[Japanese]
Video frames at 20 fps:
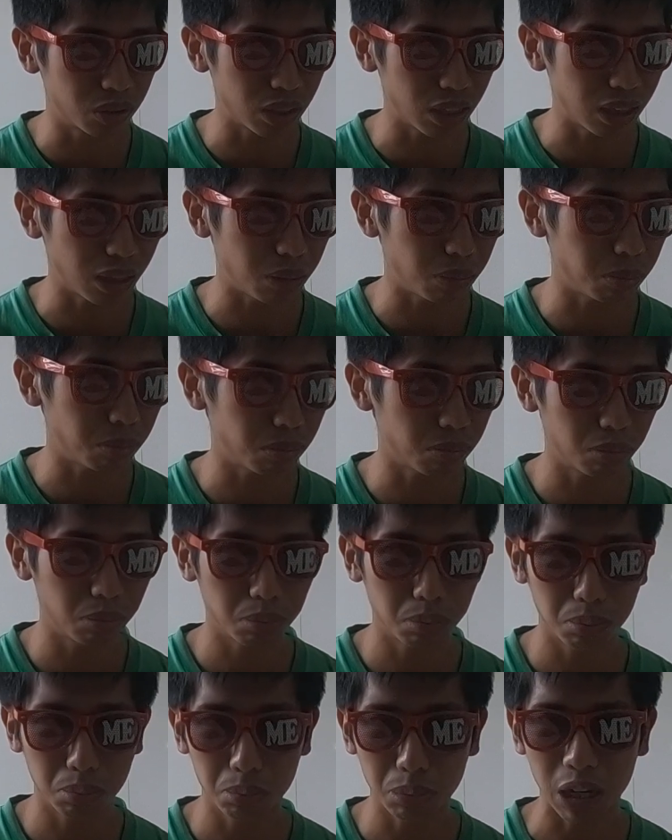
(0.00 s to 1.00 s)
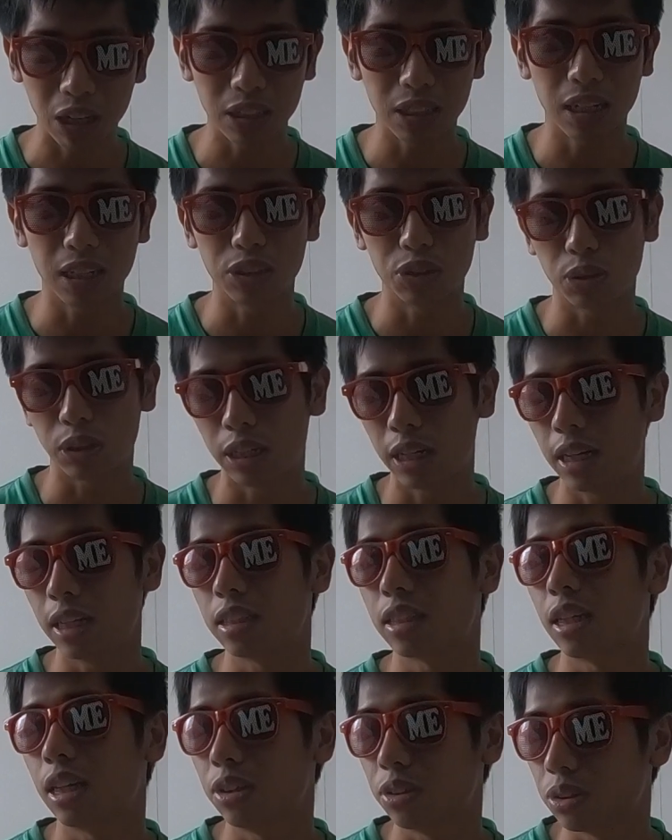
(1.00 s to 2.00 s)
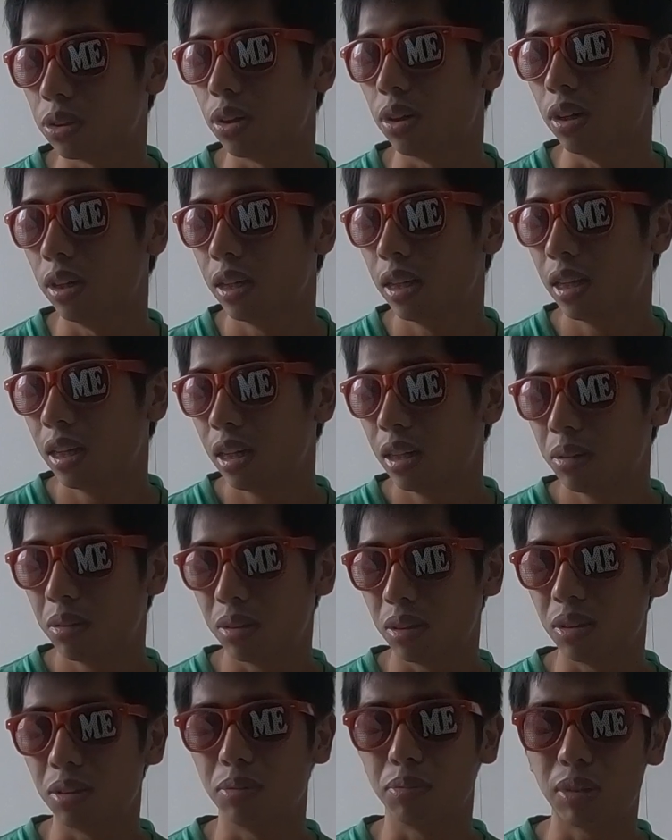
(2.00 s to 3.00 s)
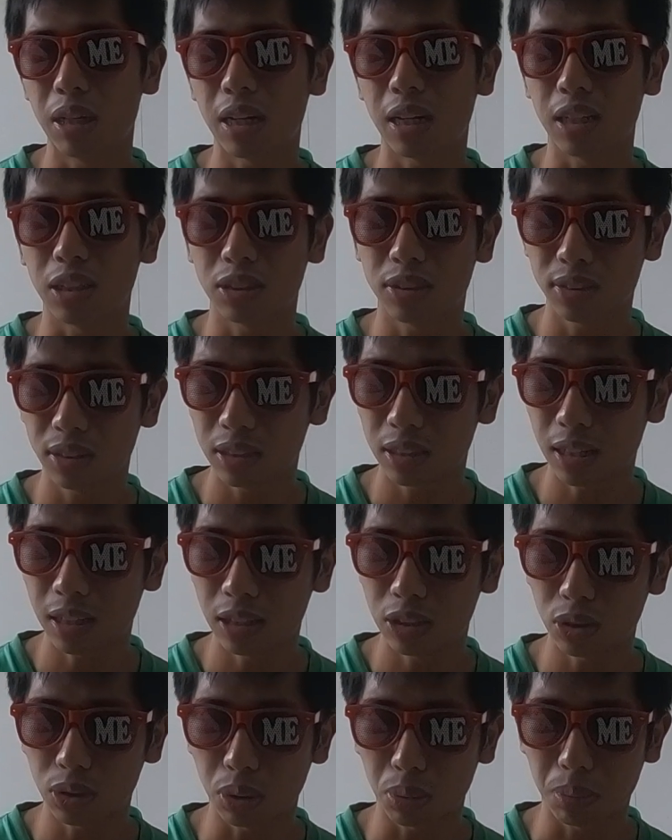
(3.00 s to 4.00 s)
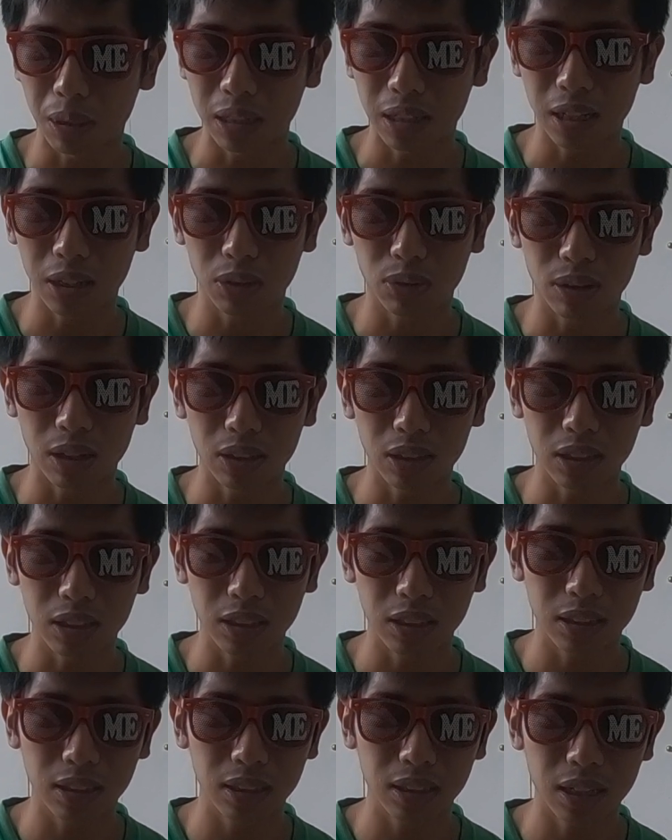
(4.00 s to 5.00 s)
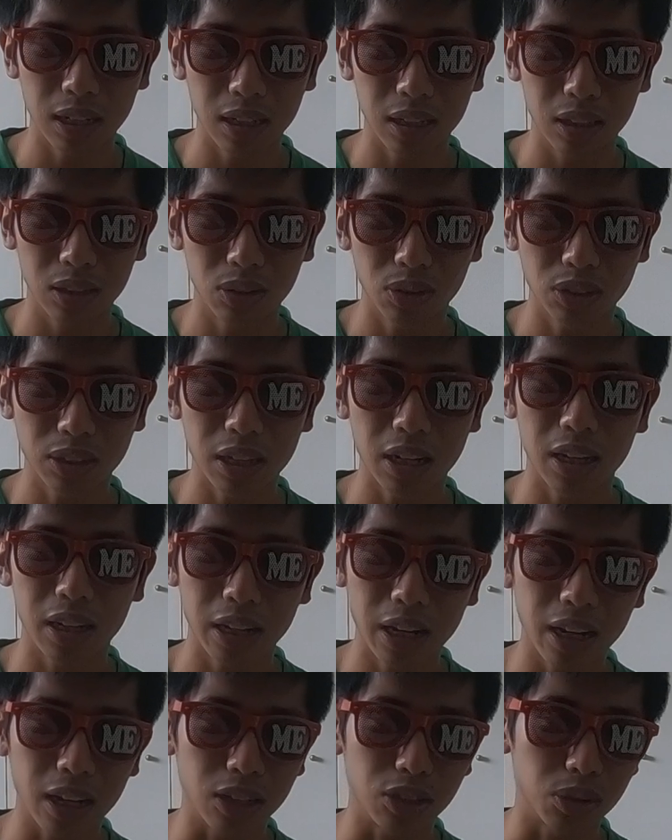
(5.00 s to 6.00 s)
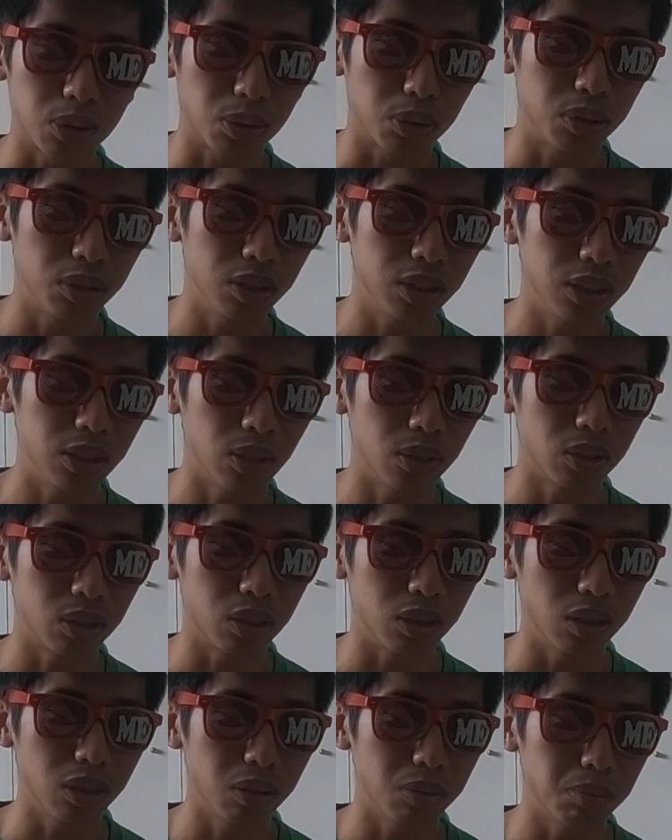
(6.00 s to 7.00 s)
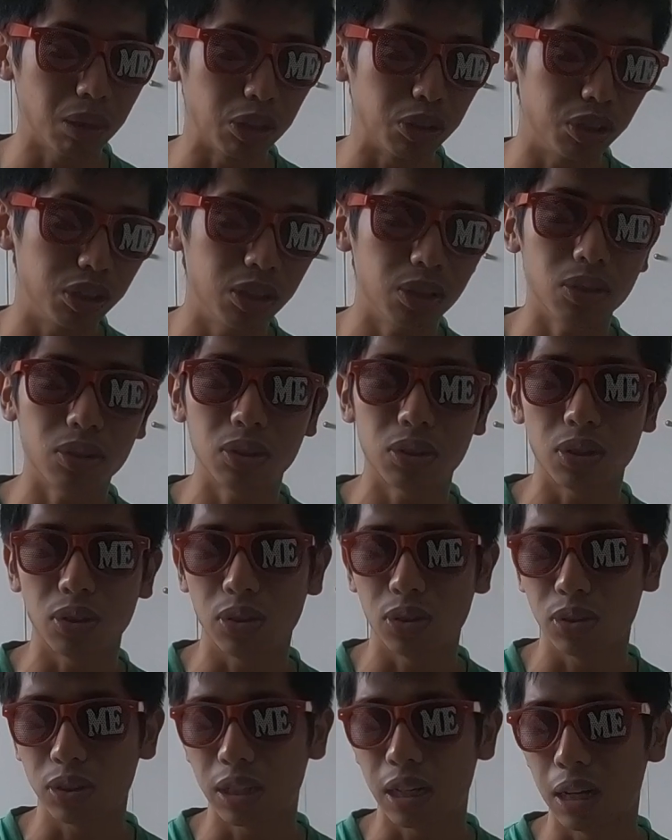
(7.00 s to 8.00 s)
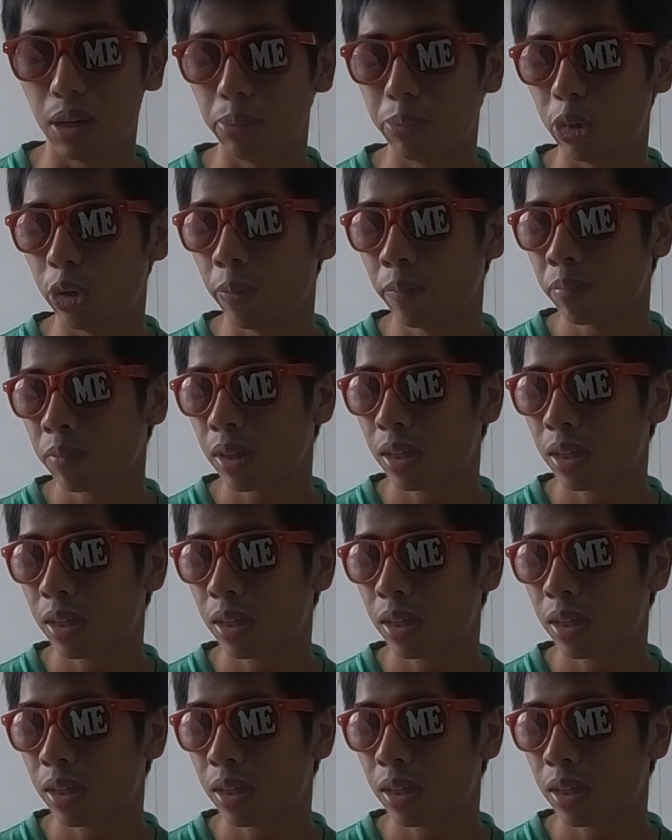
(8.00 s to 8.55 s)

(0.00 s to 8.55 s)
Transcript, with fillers: そうやって周りからちょっと批判されると。うん、だからそういったねちょっとマナーの悪い人間のせいでちょっとフジロックまあフジロックというよりかはも